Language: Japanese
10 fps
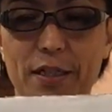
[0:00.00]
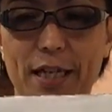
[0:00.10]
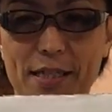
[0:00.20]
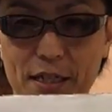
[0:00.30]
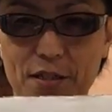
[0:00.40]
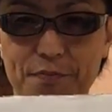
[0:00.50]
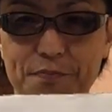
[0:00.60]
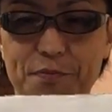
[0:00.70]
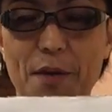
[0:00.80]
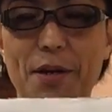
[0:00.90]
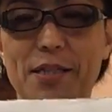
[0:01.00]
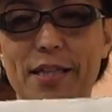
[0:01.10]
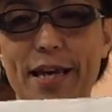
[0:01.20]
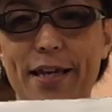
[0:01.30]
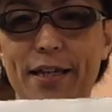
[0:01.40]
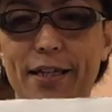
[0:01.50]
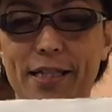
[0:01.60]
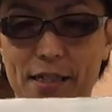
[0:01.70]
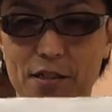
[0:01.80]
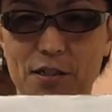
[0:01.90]
検索プライマーツで
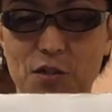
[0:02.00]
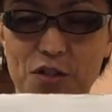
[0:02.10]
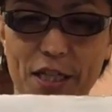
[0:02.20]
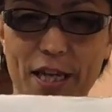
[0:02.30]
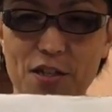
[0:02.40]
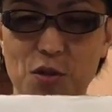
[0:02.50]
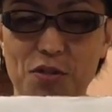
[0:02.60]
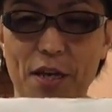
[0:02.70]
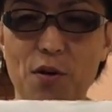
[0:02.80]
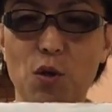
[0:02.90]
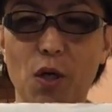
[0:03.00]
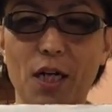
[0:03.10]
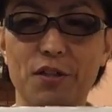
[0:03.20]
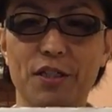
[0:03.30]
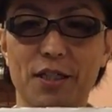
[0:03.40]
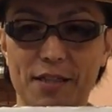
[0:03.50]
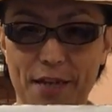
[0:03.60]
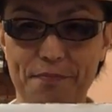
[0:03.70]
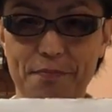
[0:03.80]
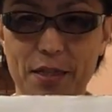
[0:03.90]
検索こちらで詳細をご確認くださ
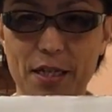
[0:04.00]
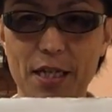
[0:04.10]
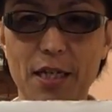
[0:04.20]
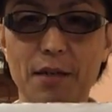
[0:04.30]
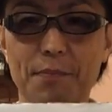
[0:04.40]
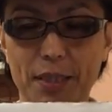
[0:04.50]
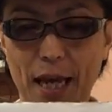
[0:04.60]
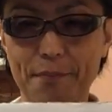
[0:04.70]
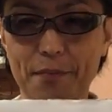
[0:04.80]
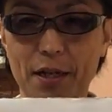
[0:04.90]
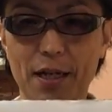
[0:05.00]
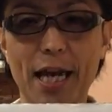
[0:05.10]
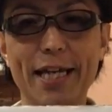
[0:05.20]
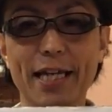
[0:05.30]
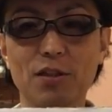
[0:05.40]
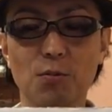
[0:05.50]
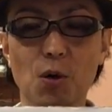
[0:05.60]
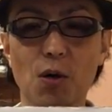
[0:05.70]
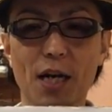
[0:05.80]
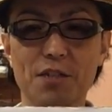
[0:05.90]
いまた LINE アット
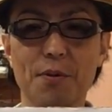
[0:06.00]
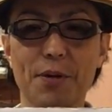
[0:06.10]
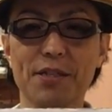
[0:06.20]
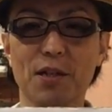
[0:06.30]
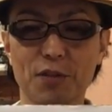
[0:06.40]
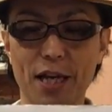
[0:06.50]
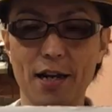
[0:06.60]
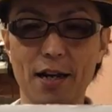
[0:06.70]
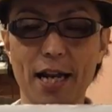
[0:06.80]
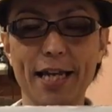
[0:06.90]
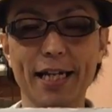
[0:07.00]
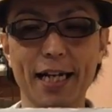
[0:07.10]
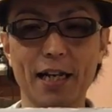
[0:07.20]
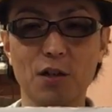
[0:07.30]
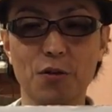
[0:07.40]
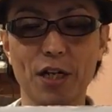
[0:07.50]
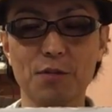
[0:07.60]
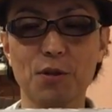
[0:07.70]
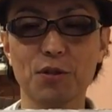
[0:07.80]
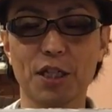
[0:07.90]
も始めましたので LINE からご予
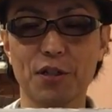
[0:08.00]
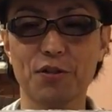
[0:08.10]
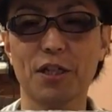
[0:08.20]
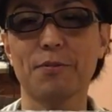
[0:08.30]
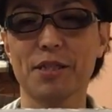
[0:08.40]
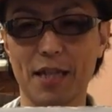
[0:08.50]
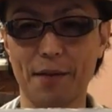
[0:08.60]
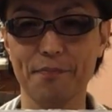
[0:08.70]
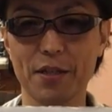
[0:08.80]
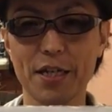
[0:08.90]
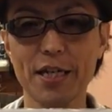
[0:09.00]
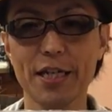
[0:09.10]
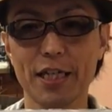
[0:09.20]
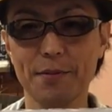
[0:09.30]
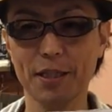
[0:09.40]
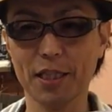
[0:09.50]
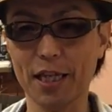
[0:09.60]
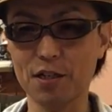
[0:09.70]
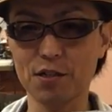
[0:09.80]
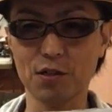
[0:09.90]
約もできるようになりました今出て
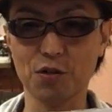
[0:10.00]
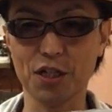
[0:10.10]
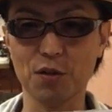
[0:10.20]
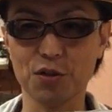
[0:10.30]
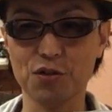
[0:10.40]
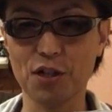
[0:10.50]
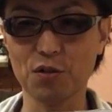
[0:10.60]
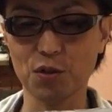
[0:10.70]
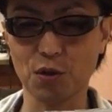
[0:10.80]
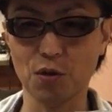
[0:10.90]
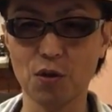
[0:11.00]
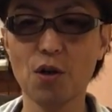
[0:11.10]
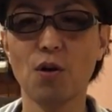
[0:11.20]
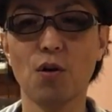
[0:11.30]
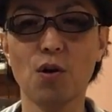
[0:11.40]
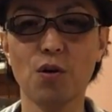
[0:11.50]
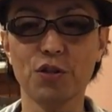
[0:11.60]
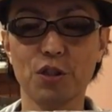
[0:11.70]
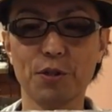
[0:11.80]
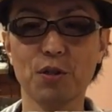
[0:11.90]
いるこちらの QR コードを
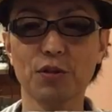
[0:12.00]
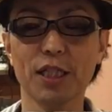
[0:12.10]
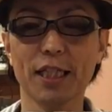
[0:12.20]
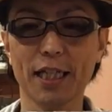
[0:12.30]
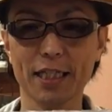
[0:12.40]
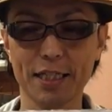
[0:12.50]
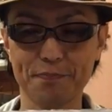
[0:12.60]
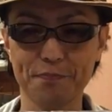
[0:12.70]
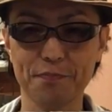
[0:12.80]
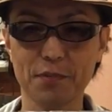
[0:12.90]
読み込んでいただき